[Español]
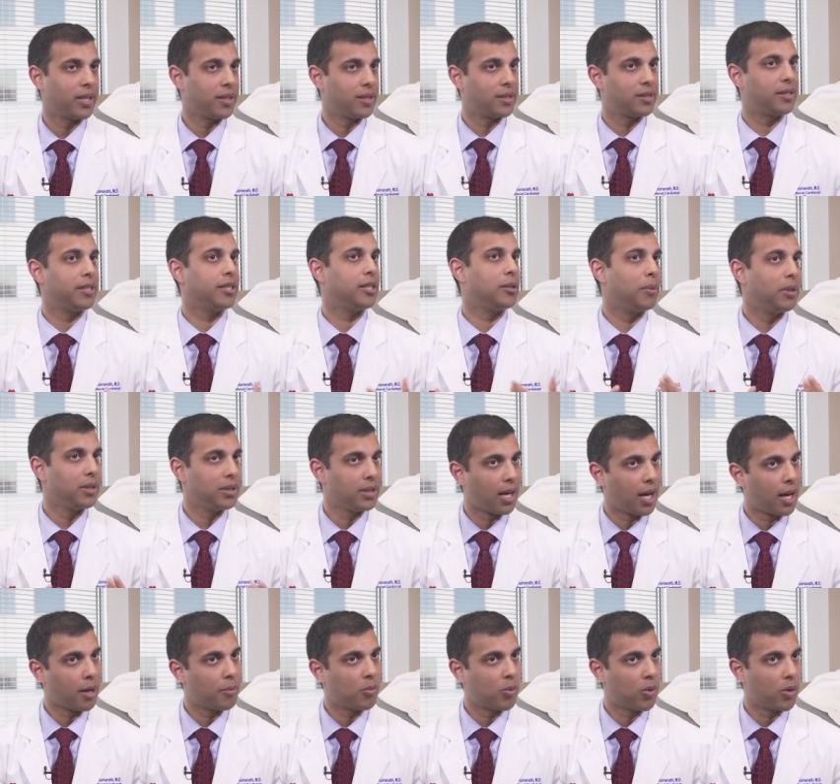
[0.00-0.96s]
Tendemos a
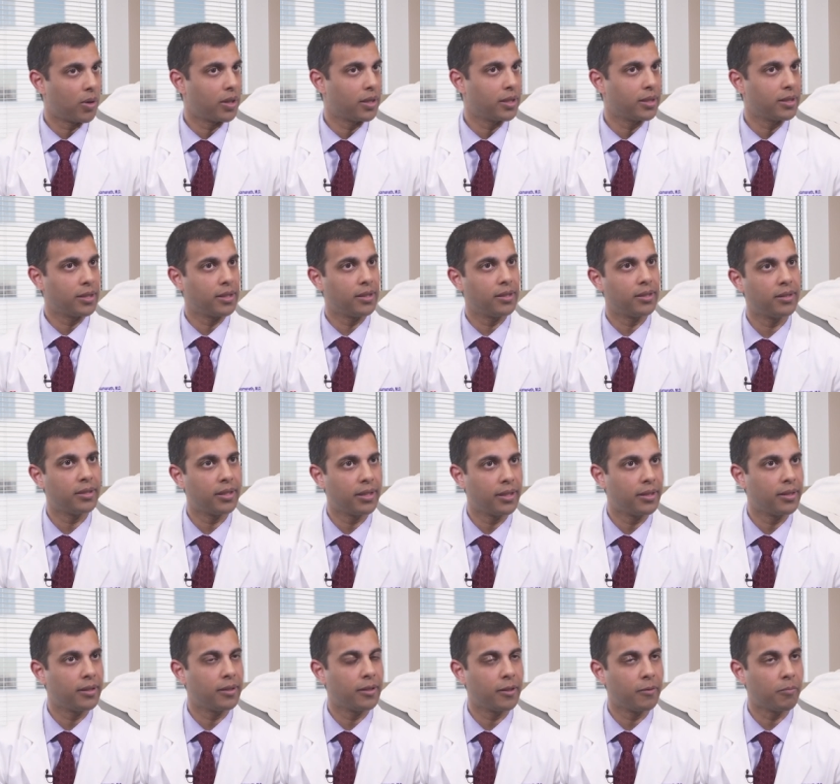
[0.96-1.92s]
verlas mucho más en los
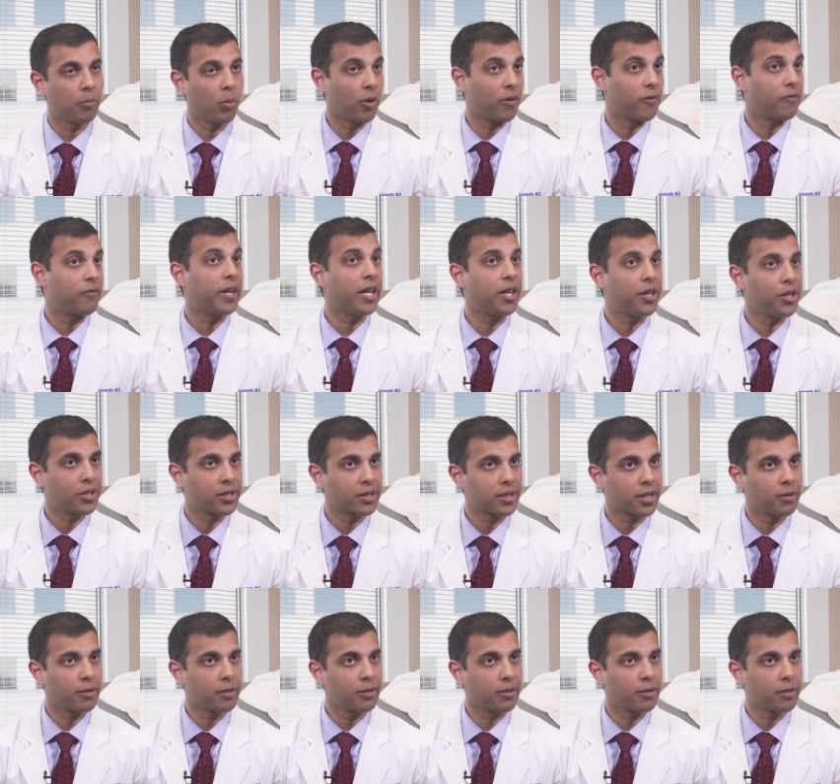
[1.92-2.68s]
pacientes con piel